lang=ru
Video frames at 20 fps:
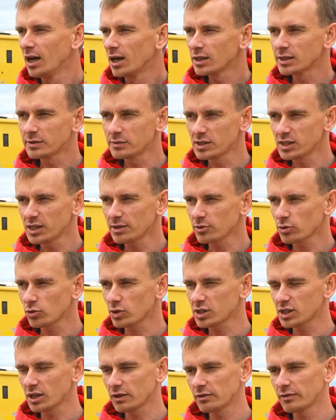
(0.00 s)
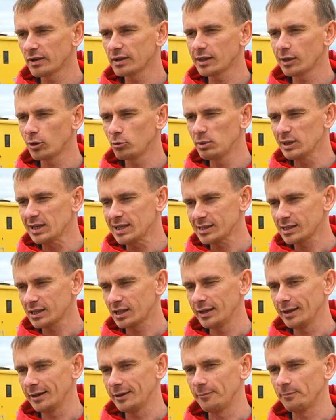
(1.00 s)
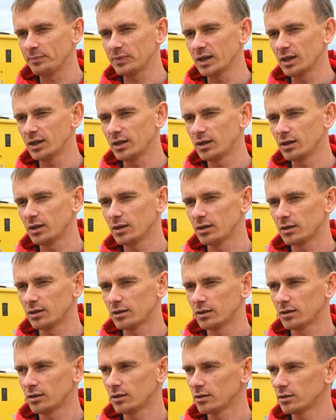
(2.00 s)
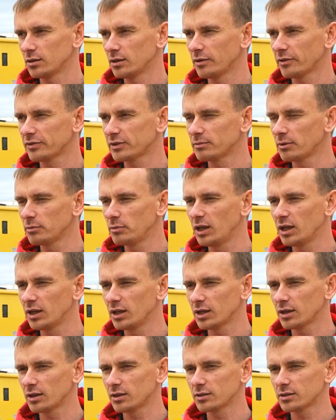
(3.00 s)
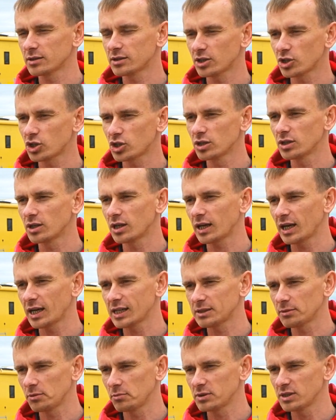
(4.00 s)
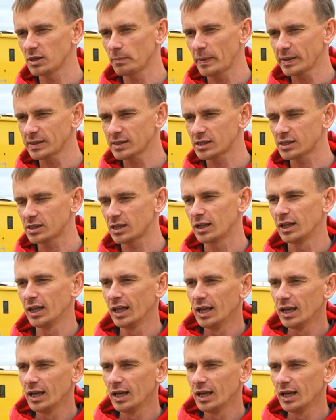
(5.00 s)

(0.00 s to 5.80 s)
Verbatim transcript: В связи с тем, что соревнования любительские э, и автомобили не оснащены каркасами безопасности,